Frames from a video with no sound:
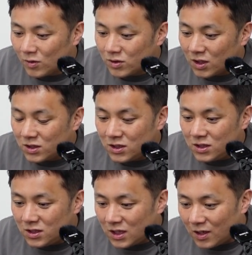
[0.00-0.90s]
写真
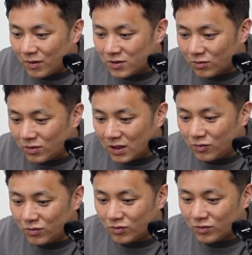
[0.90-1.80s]
自体はそんなに
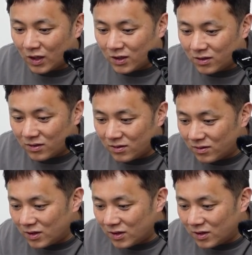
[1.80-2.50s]
古くないん